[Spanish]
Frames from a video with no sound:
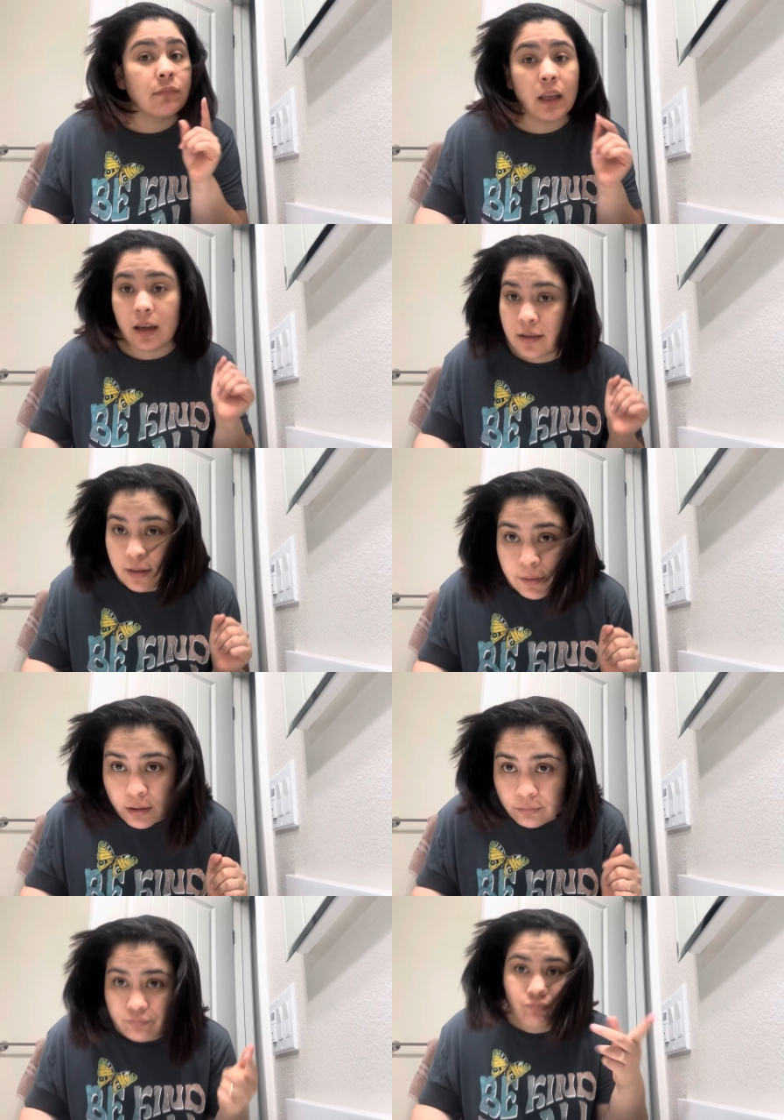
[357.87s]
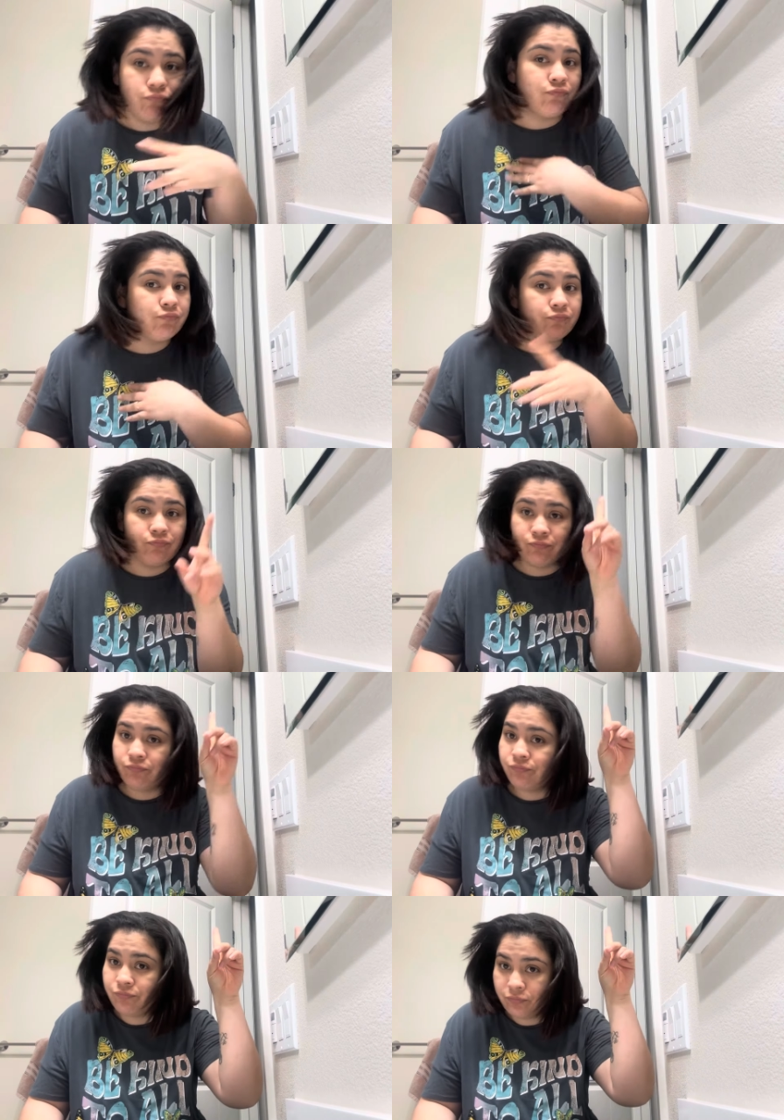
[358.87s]
es sábado
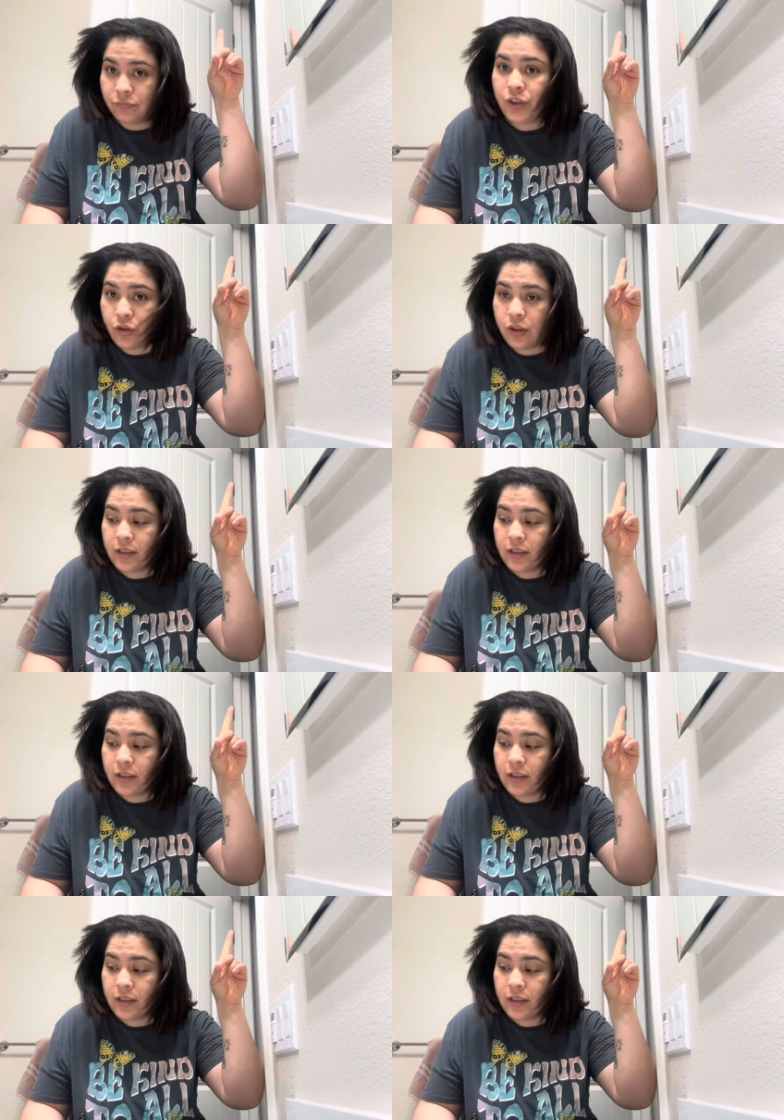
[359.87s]
yo